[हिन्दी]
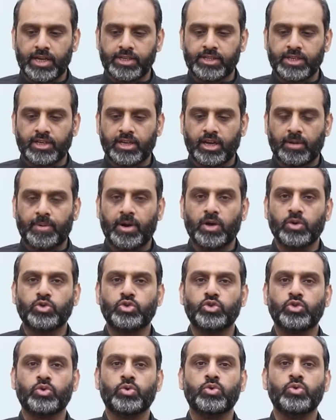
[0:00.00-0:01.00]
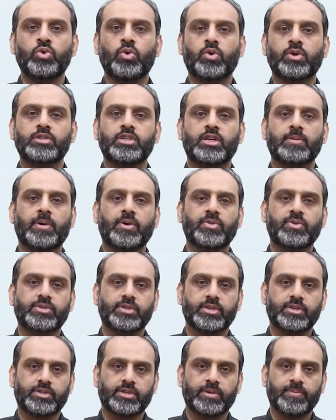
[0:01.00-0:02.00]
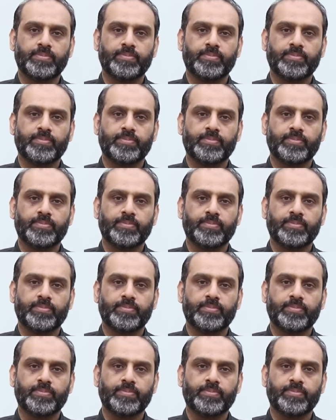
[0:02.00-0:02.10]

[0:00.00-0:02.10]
इज़ इट अबाउट यू और इज़ इट अबाउट द सिस्टम